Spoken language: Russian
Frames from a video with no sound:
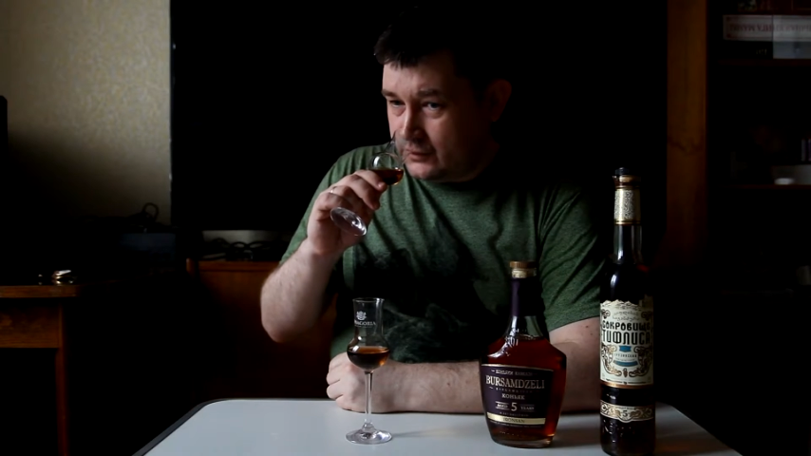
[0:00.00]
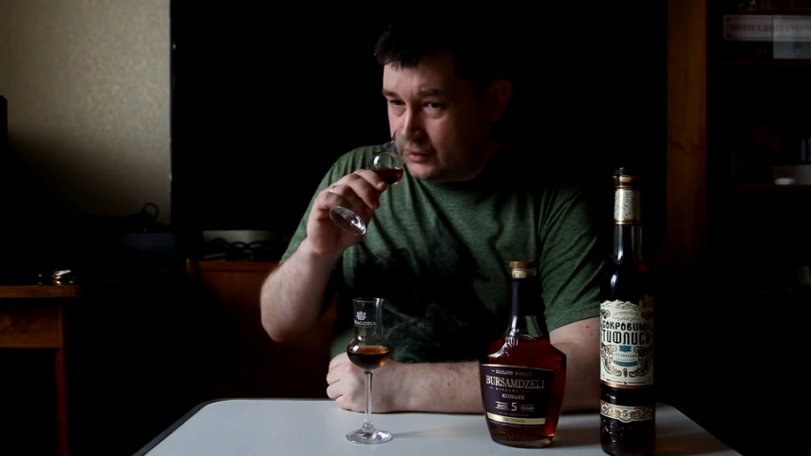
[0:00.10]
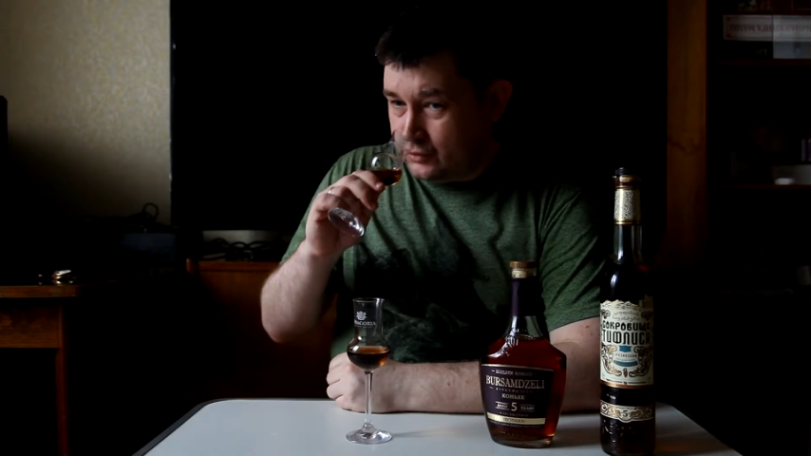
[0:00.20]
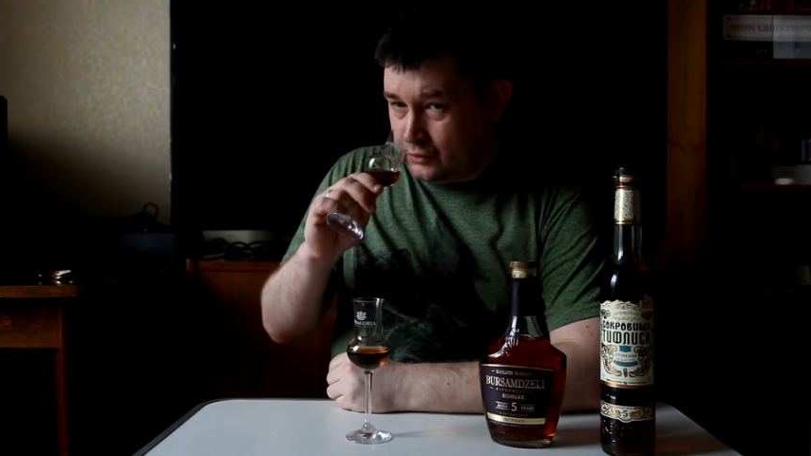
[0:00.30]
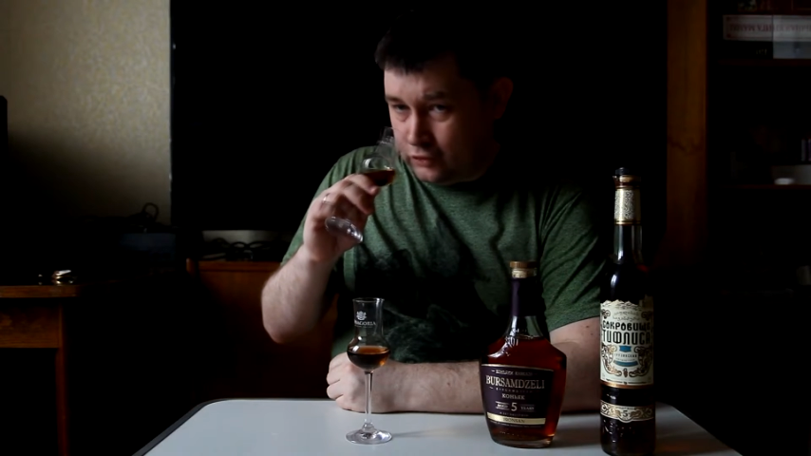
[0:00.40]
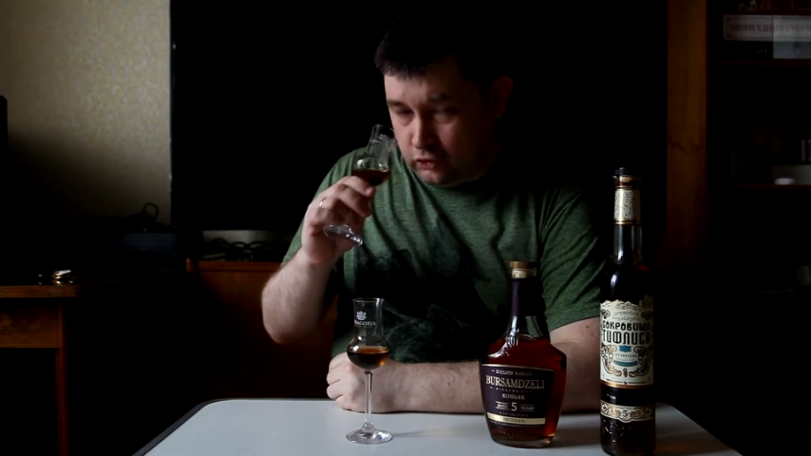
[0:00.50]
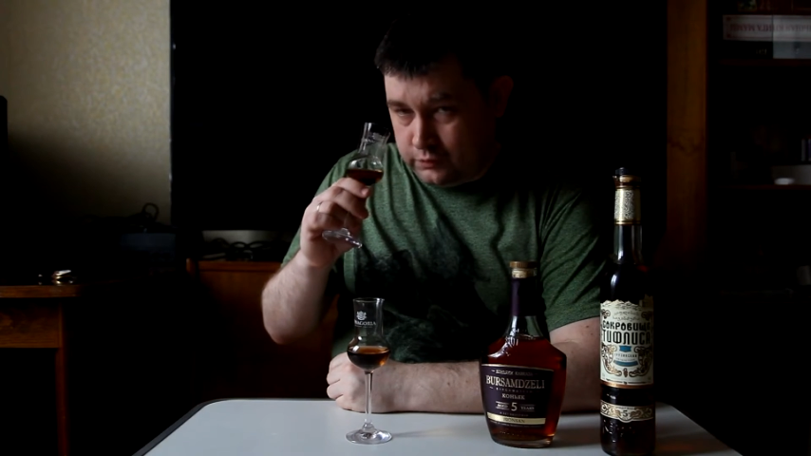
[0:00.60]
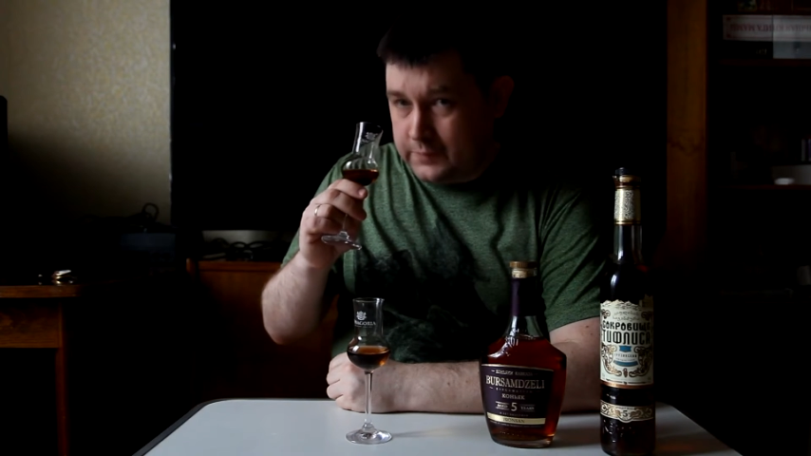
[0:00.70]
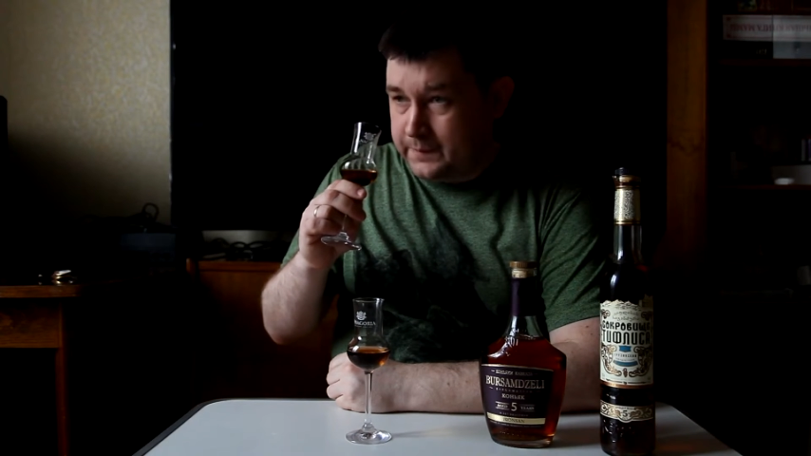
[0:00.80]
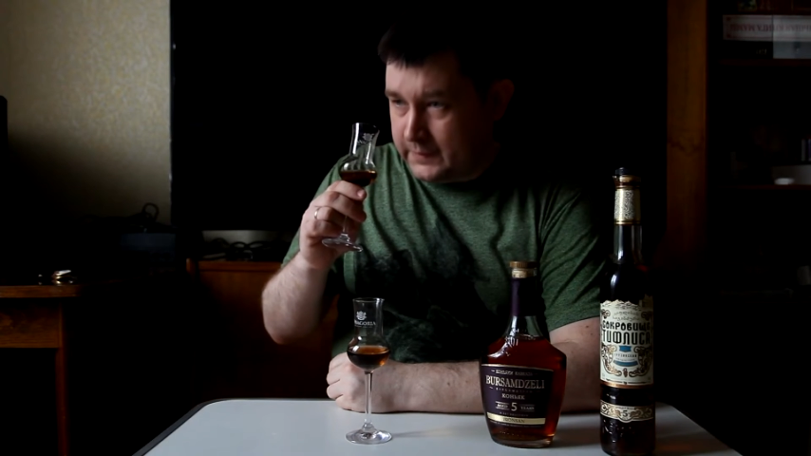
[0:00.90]
Но
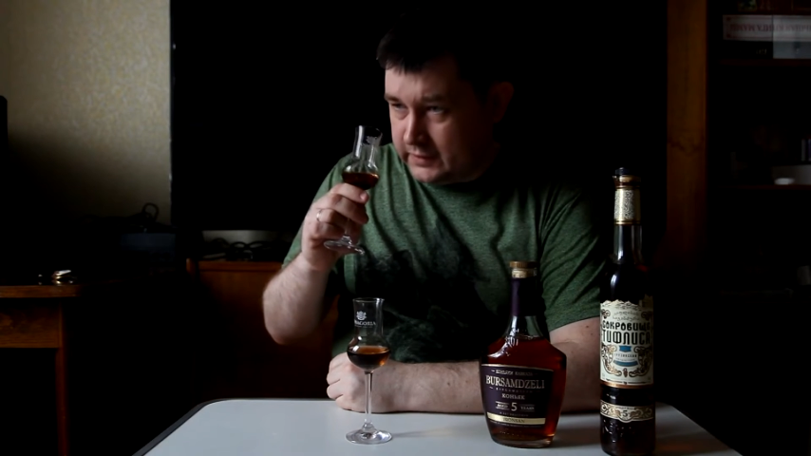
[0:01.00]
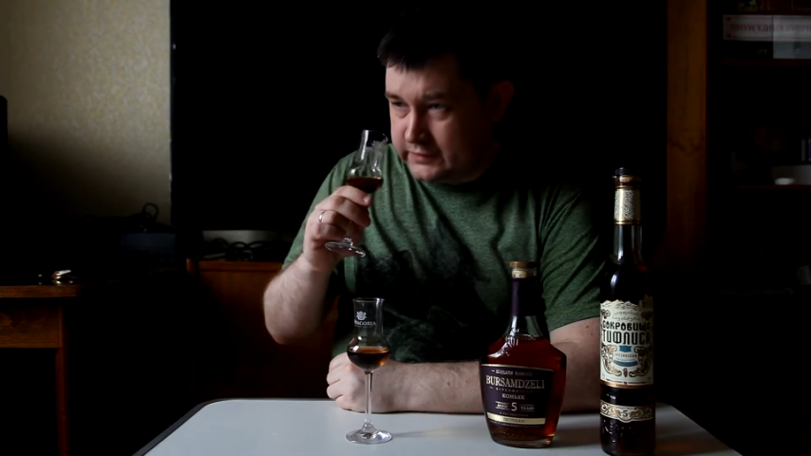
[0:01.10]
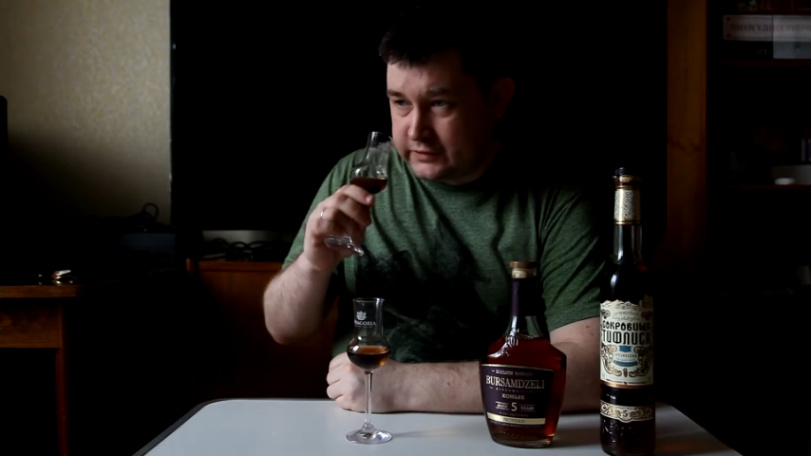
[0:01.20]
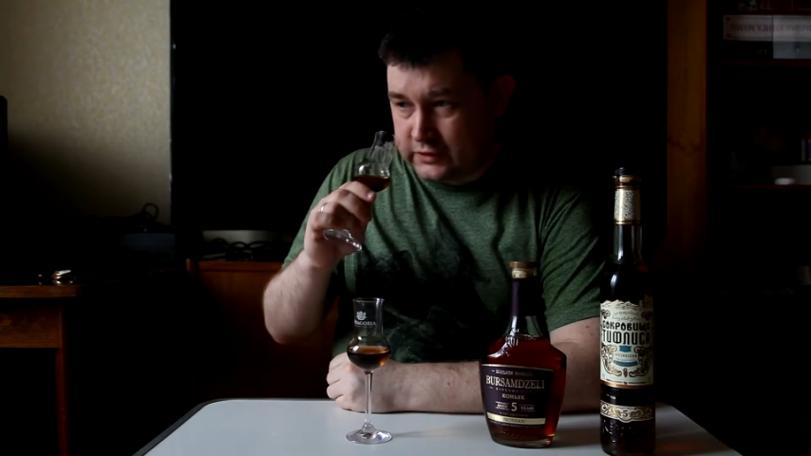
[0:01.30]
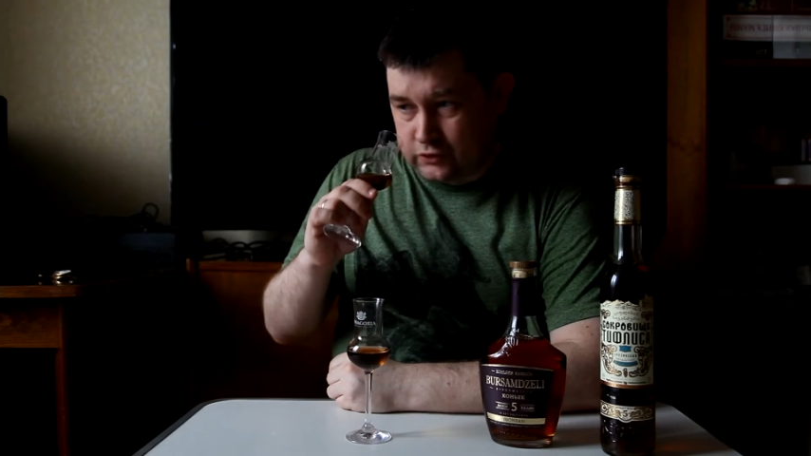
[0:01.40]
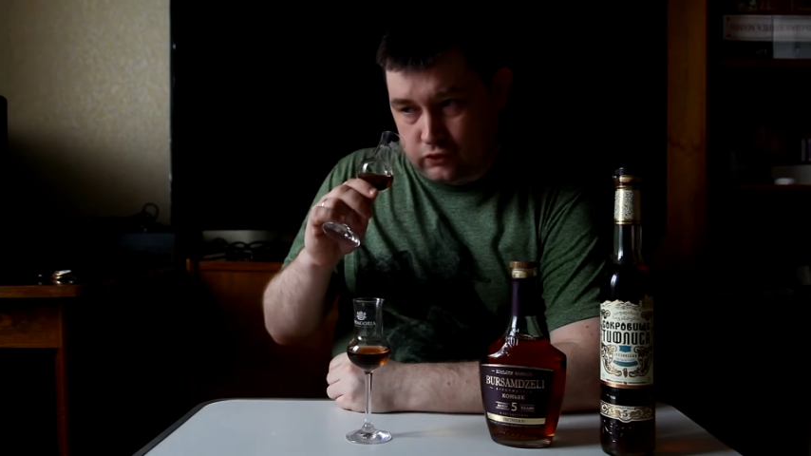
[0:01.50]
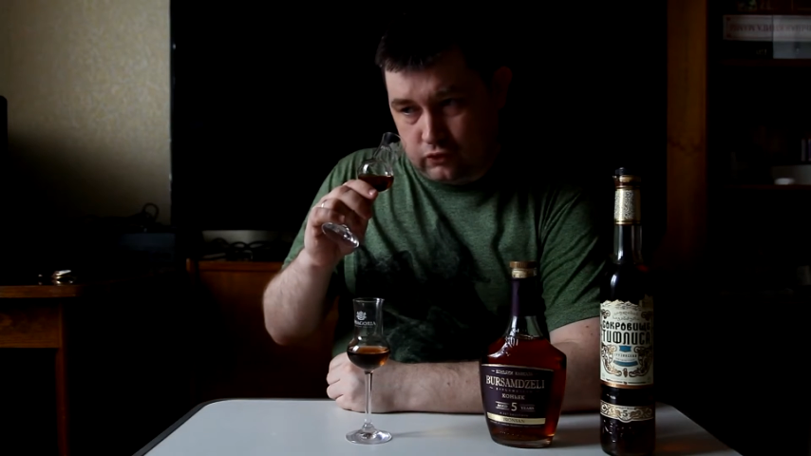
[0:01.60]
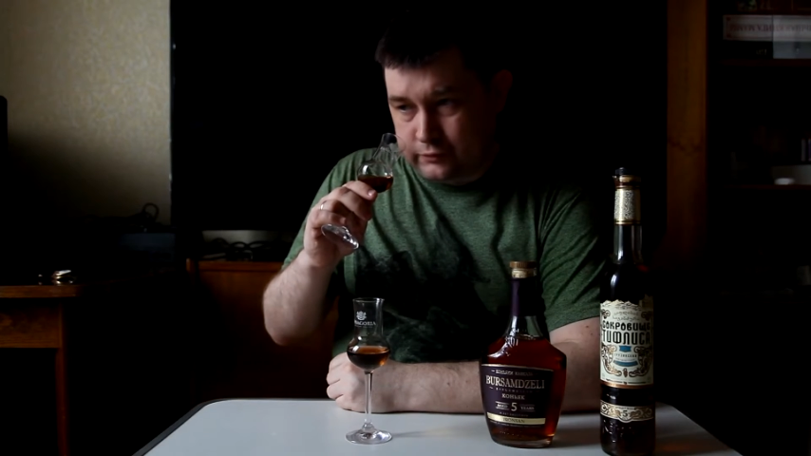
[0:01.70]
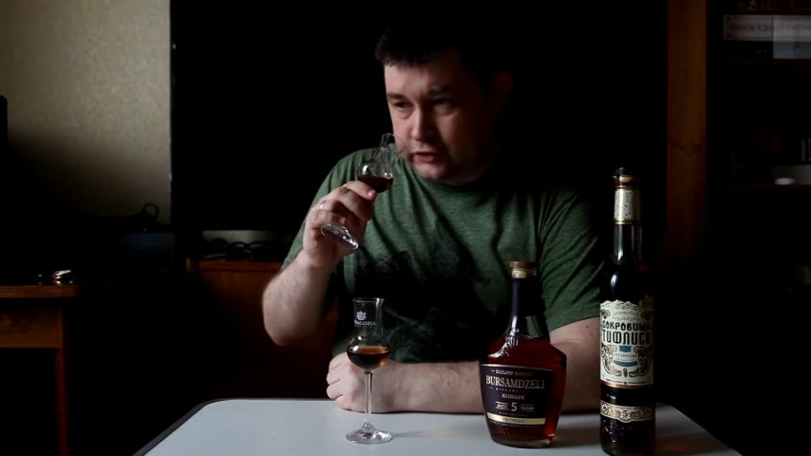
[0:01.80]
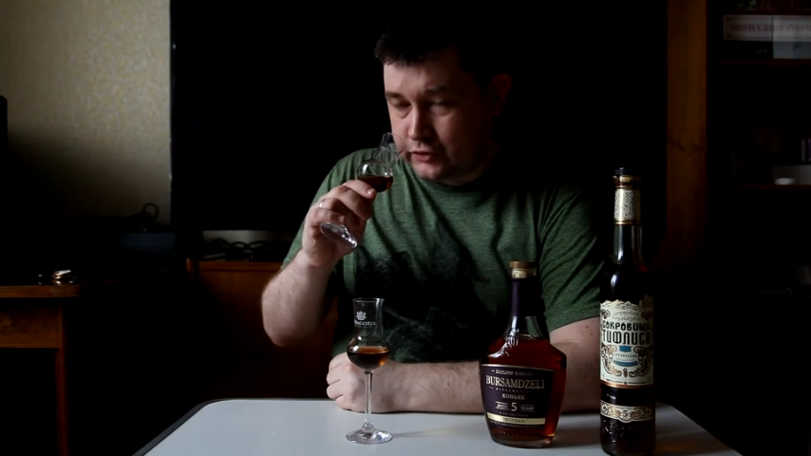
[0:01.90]
дуб, я здесь слышу
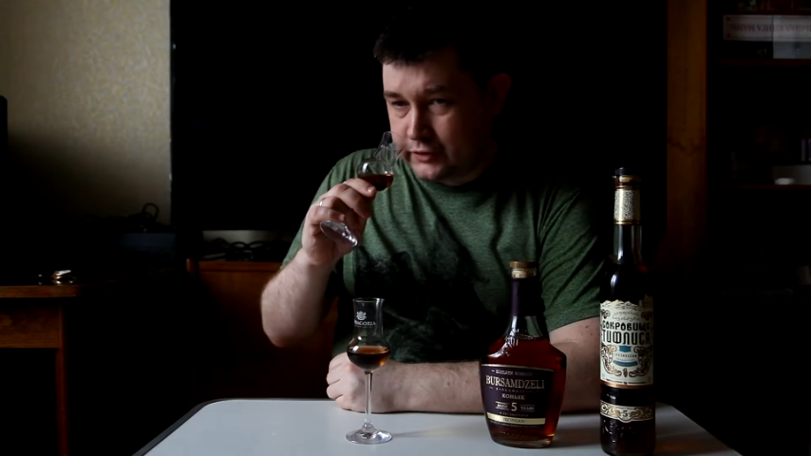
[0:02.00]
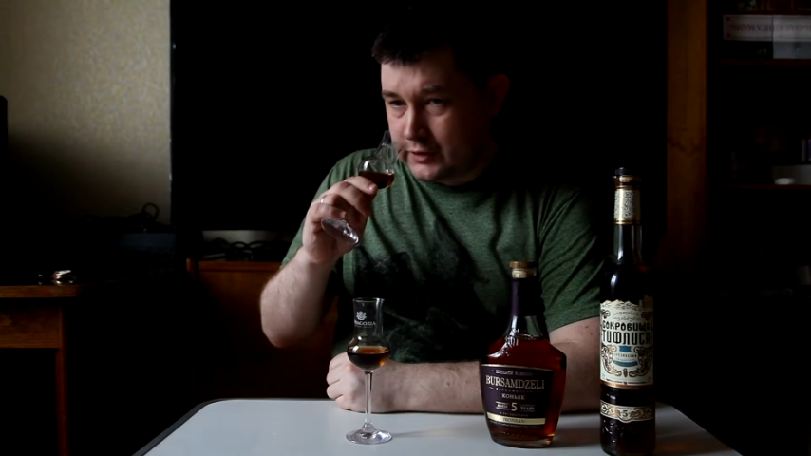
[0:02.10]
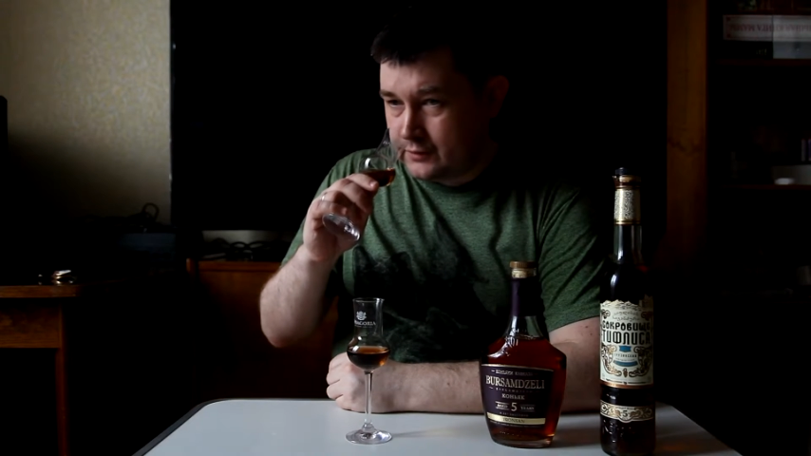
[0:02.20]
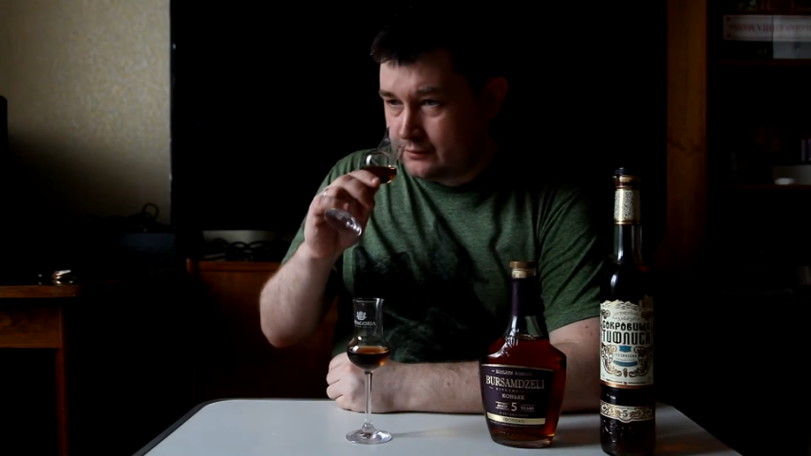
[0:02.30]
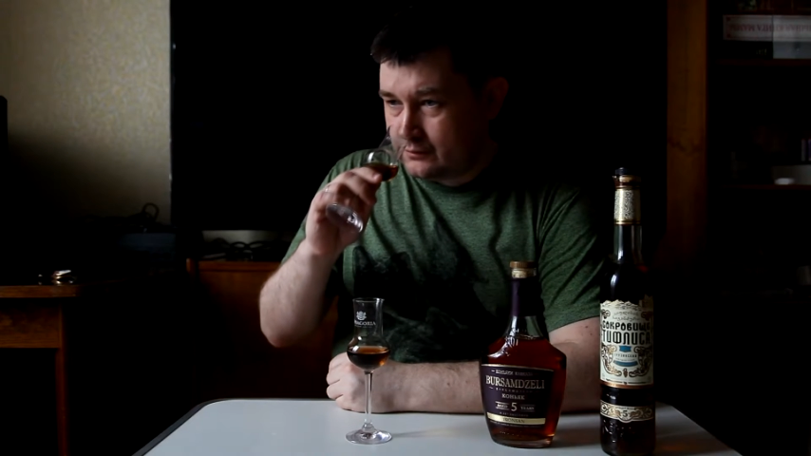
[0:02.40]
дуб четко.